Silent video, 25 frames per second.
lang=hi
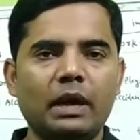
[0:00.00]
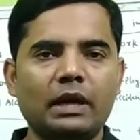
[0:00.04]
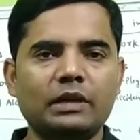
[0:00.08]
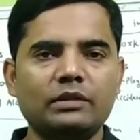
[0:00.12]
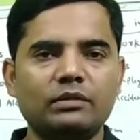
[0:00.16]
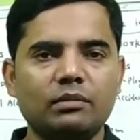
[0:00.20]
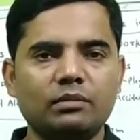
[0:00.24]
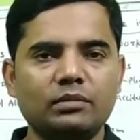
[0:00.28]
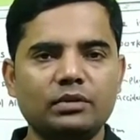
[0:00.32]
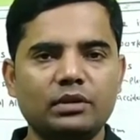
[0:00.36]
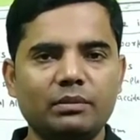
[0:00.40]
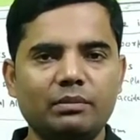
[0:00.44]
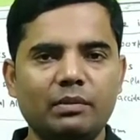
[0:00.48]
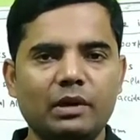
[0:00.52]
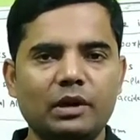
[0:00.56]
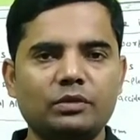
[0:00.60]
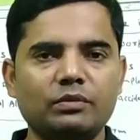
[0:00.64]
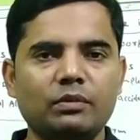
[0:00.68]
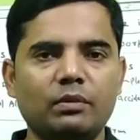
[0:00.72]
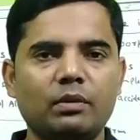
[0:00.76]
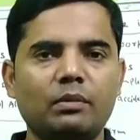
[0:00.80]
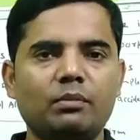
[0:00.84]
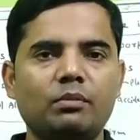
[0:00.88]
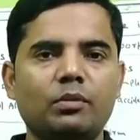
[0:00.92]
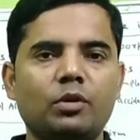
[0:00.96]
मैक्सिमम से
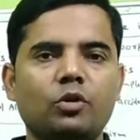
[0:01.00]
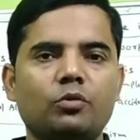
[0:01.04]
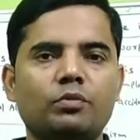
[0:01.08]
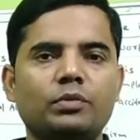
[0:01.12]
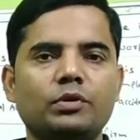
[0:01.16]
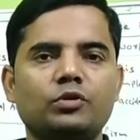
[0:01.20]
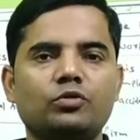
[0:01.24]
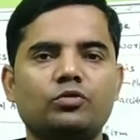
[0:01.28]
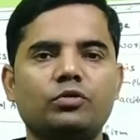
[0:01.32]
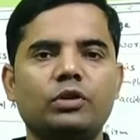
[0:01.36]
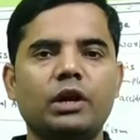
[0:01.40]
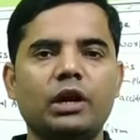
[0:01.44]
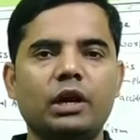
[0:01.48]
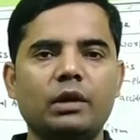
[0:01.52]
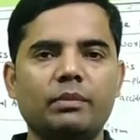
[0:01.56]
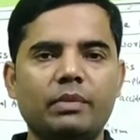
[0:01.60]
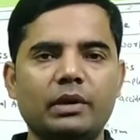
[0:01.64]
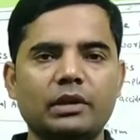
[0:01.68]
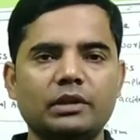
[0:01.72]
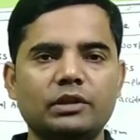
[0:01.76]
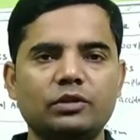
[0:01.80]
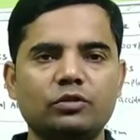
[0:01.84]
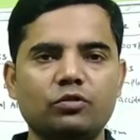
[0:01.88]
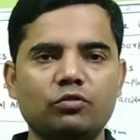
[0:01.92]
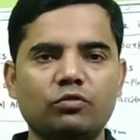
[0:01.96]
मैक्सिमम नंबर ऑफ स्टूडेंट के
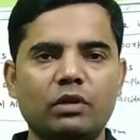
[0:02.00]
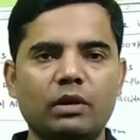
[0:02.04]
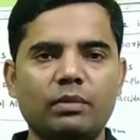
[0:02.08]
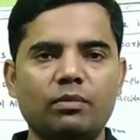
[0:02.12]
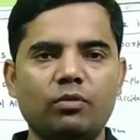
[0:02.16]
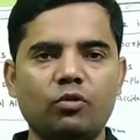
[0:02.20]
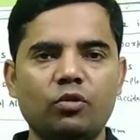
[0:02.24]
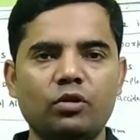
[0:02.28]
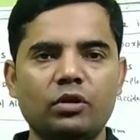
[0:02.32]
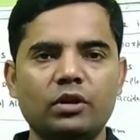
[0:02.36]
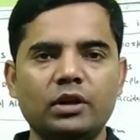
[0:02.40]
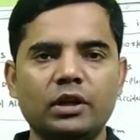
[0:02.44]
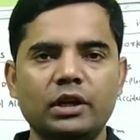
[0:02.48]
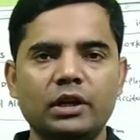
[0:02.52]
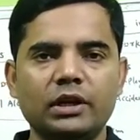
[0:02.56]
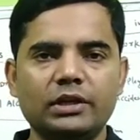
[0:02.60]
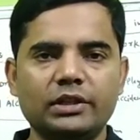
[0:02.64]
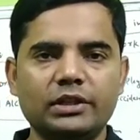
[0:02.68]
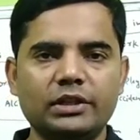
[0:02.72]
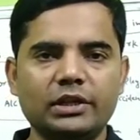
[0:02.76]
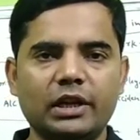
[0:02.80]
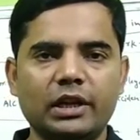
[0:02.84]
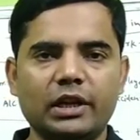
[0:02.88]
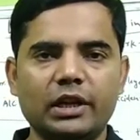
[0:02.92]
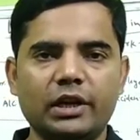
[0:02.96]
पास इसको आप लोग
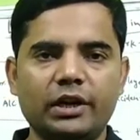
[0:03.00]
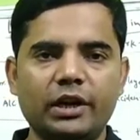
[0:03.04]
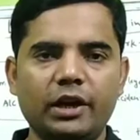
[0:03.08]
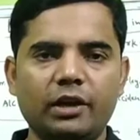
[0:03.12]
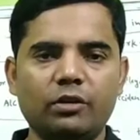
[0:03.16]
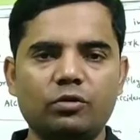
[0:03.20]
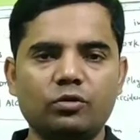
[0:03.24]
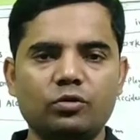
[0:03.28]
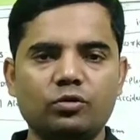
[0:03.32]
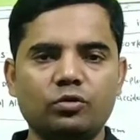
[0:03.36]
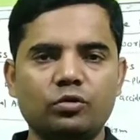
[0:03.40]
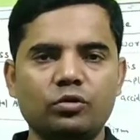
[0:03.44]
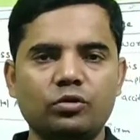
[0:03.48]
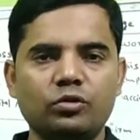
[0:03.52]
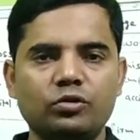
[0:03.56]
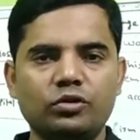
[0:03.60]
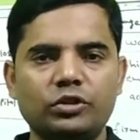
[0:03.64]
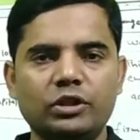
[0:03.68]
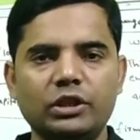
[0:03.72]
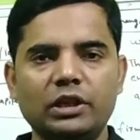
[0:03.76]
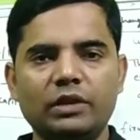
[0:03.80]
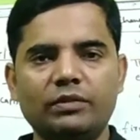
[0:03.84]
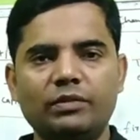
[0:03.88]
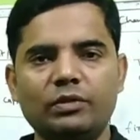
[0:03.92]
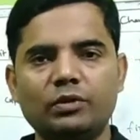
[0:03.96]
शेयर करें ठीक है दोस्तों
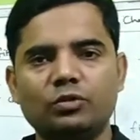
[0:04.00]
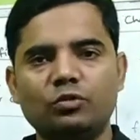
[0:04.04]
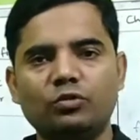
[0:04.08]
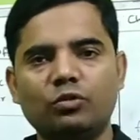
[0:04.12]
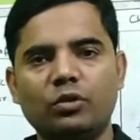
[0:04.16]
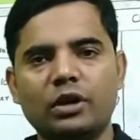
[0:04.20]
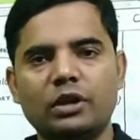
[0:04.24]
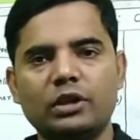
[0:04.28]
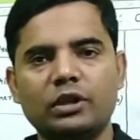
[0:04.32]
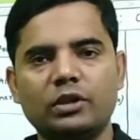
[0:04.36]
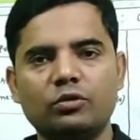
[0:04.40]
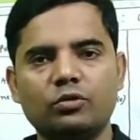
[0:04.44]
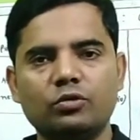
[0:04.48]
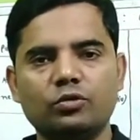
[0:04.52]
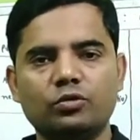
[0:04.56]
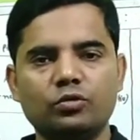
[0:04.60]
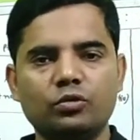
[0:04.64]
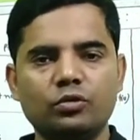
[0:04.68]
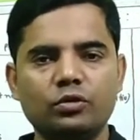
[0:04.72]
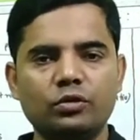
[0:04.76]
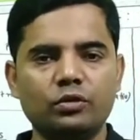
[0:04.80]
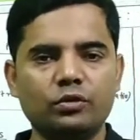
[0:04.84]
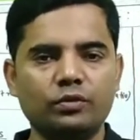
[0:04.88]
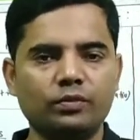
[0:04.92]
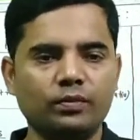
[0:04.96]
चलिए फिर शुरू करते हैं
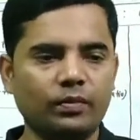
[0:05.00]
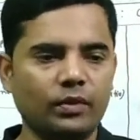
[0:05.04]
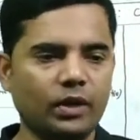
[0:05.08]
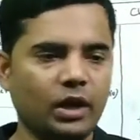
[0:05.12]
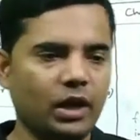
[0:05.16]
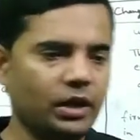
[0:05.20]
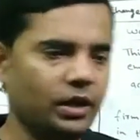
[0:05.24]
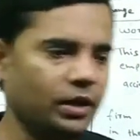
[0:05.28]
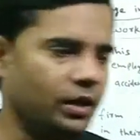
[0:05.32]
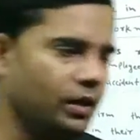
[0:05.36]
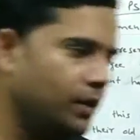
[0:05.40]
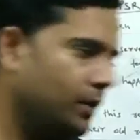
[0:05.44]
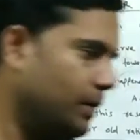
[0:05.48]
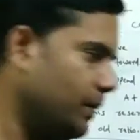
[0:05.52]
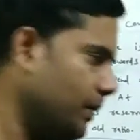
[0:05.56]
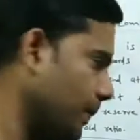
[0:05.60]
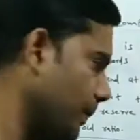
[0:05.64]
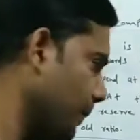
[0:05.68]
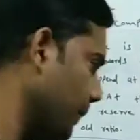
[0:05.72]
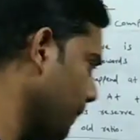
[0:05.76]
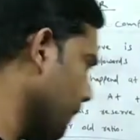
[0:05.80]
दोस्तों आइए